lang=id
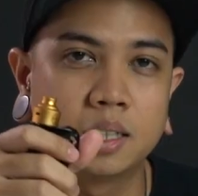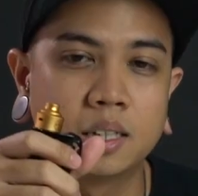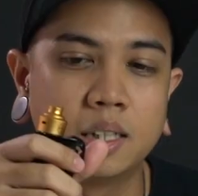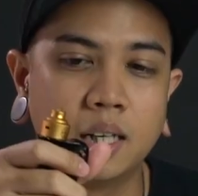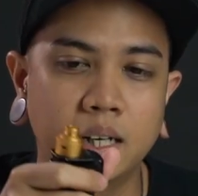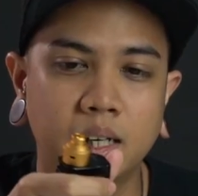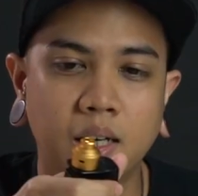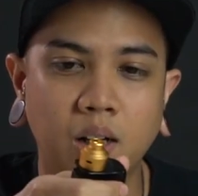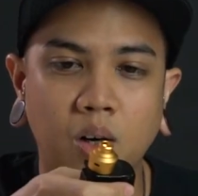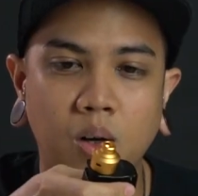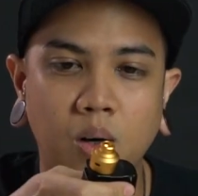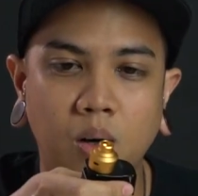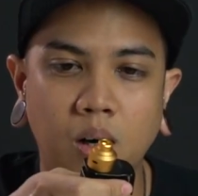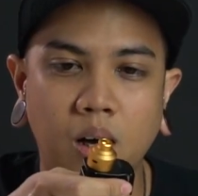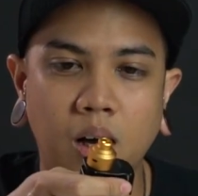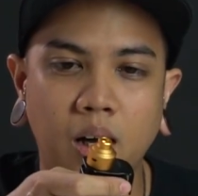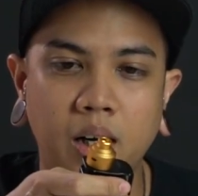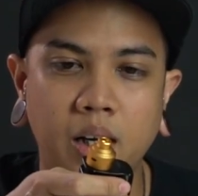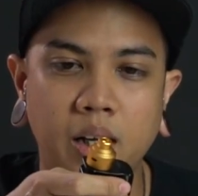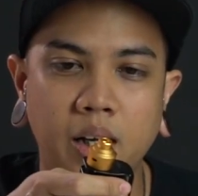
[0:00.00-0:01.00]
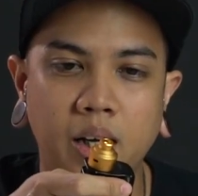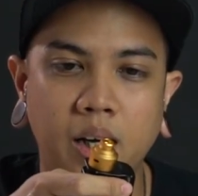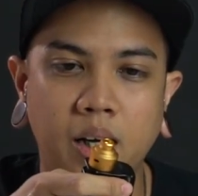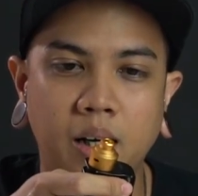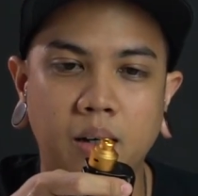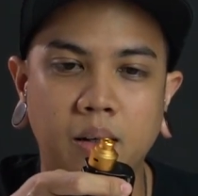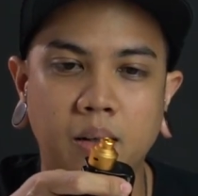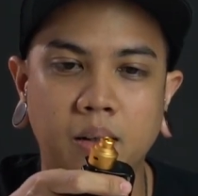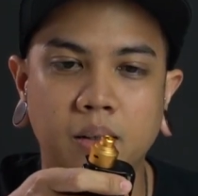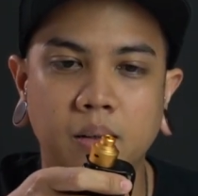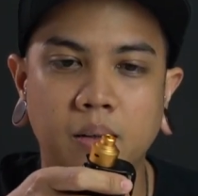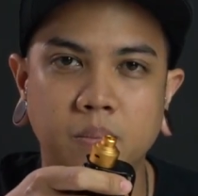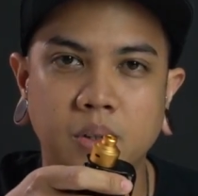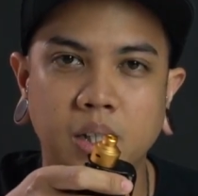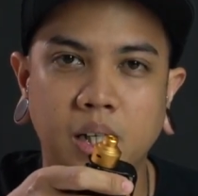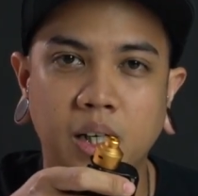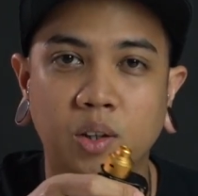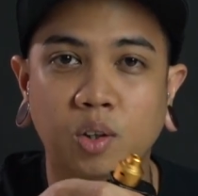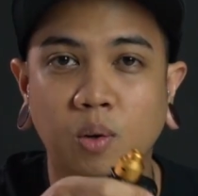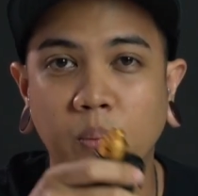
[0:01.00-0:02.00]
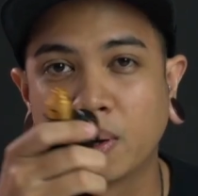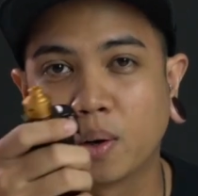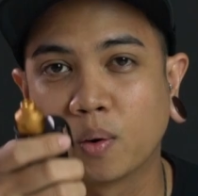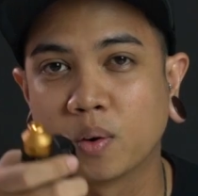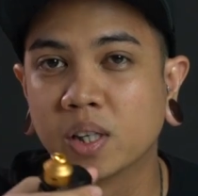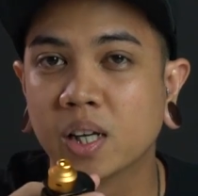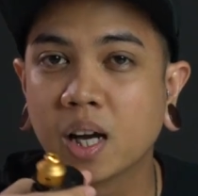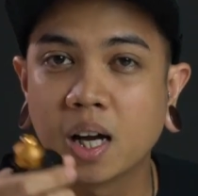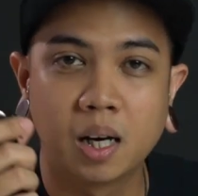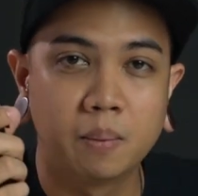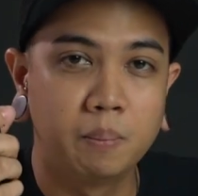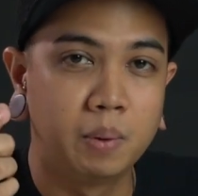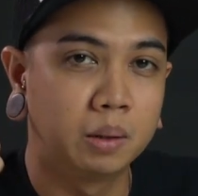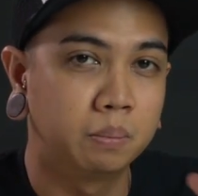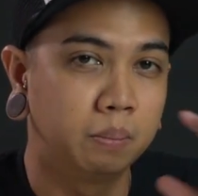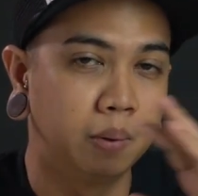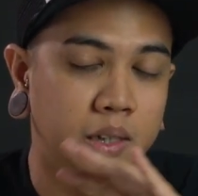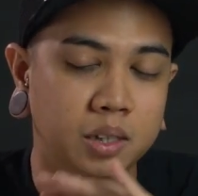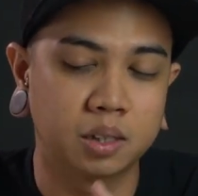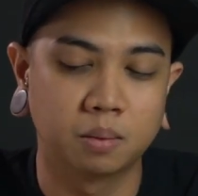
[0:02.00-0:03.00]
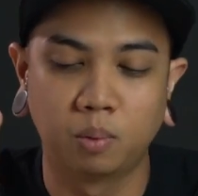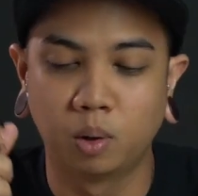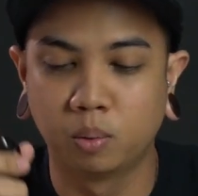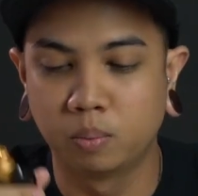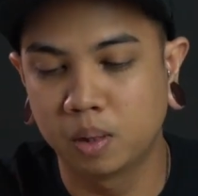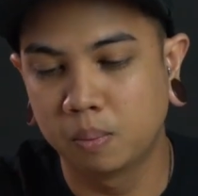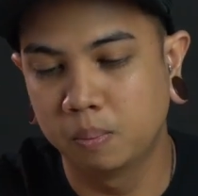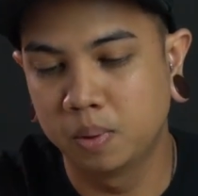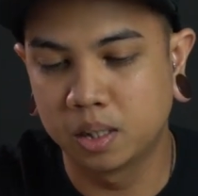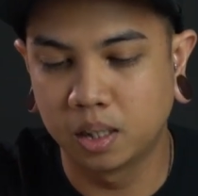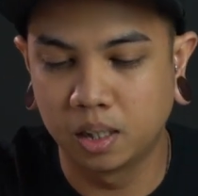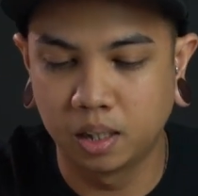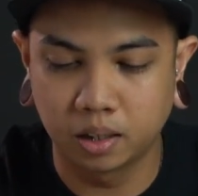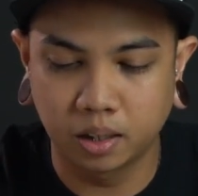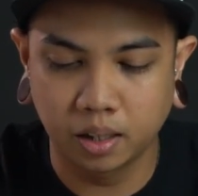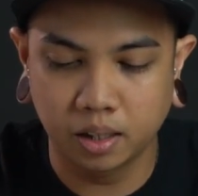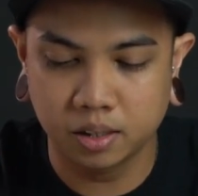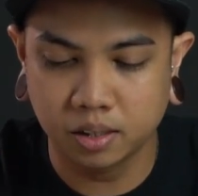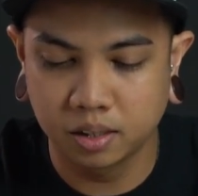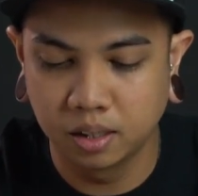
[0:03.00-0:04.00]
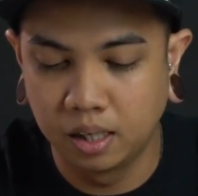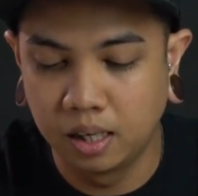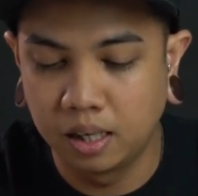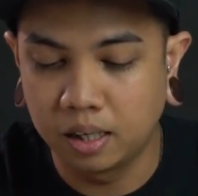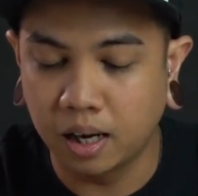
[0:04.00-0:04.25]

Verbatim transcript: Jadi kalau ada yang nyari tobacco-nya, ada build-build sebelumnya bisa dites.